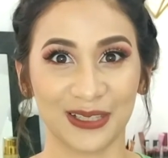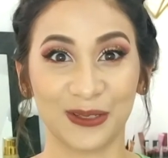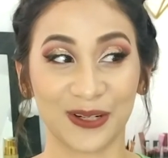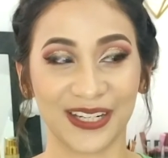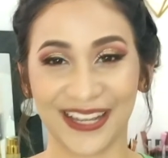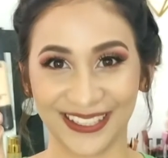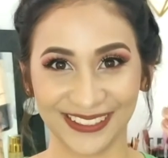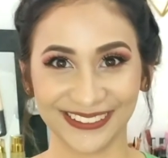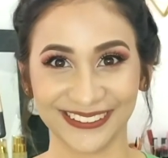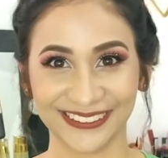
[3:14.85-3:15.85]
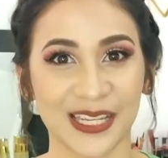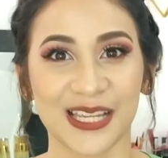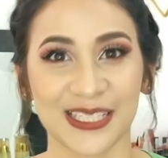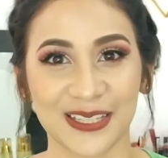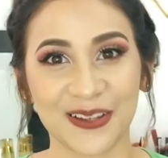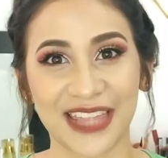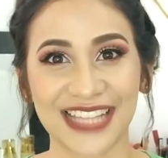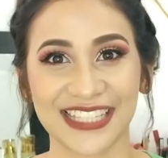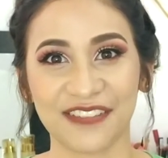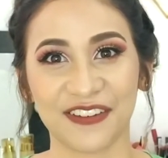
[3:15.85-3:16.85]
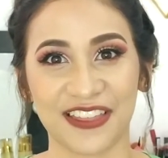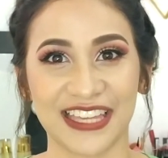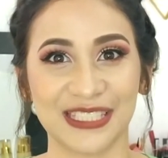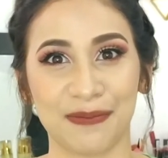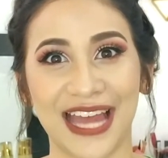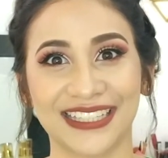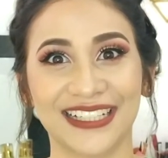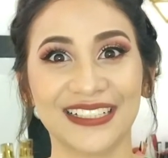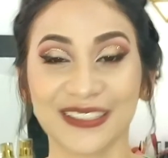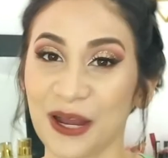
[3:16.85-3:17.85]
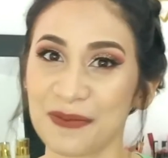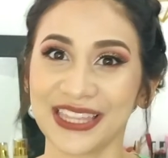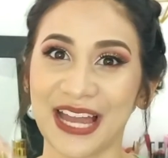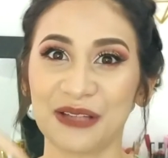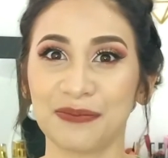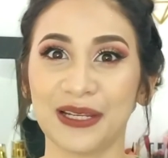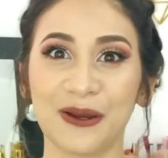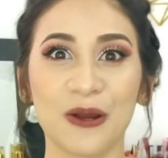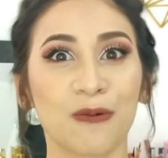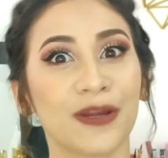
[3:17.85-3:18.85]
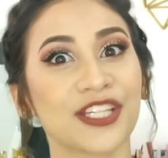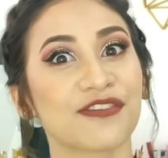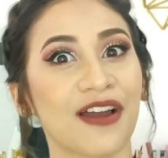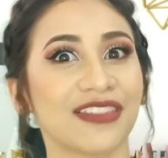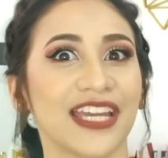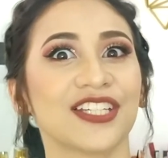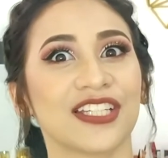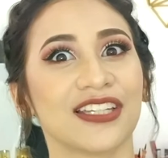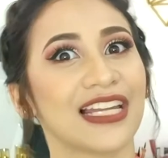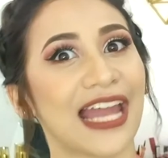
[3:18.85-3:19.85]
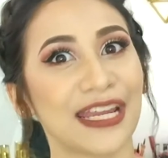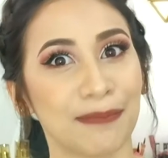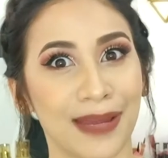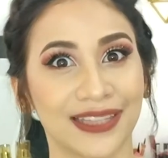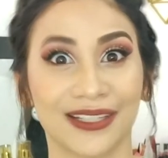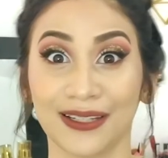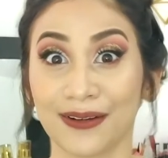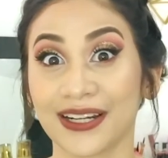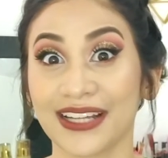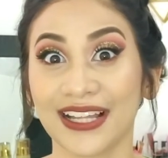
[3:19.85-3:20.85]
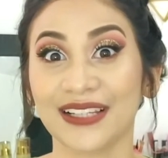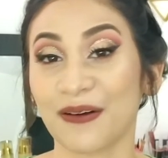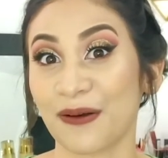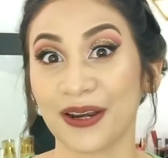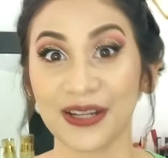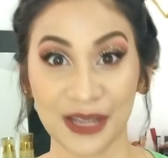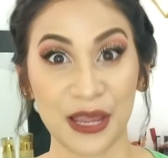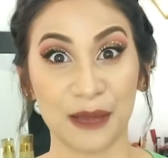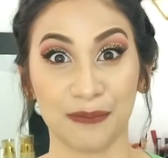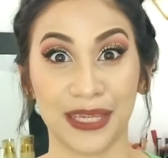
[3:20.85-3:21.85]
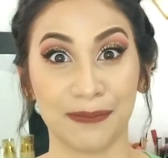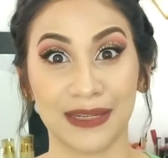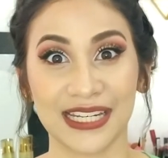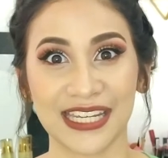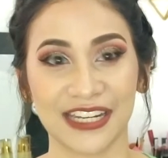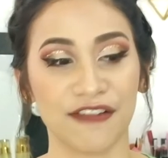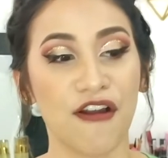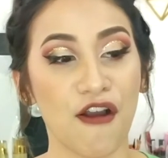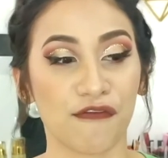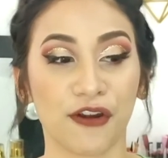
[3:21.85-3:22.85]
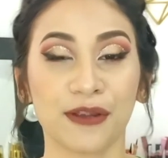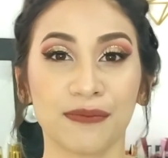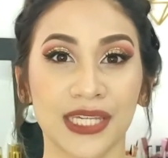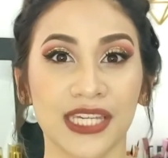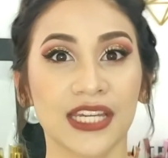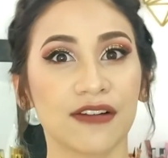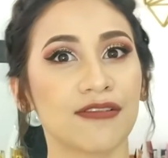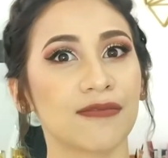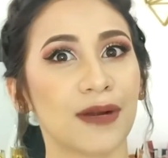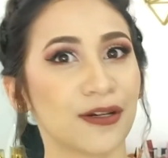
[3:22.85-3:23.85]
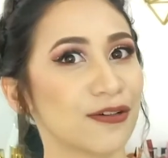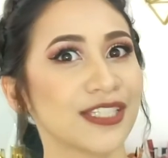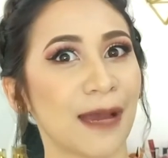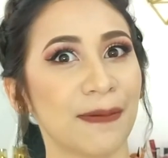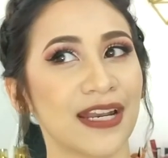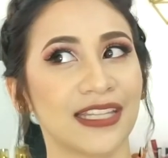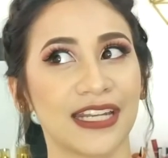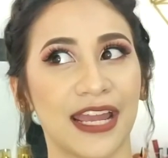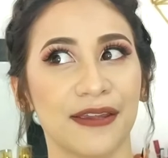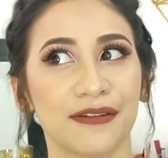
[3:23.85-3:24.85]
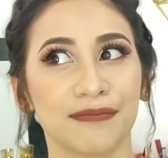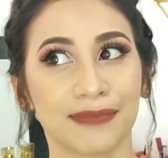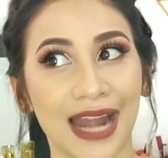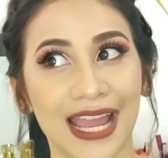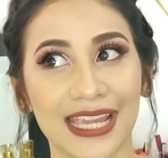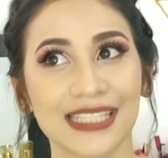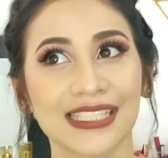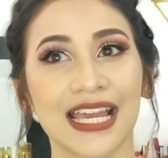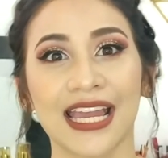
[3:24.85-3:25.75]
L'Oreal. So, that's it for this battle. Comment down below which foundation do you like better, L'Oreal or Maybelline. For me, kung pag-uusapan natin ay yung price